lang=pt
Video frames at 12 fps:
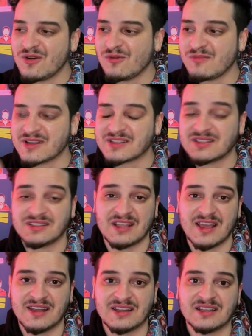uma
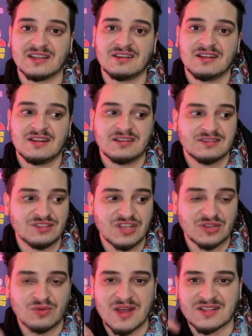cena de
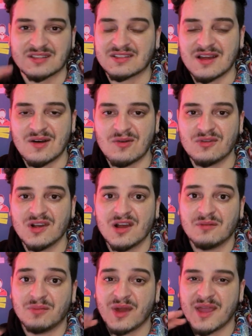atuação,
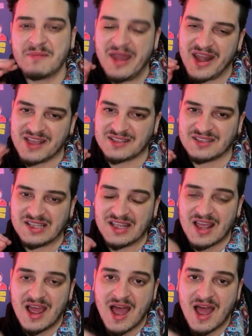porque merece.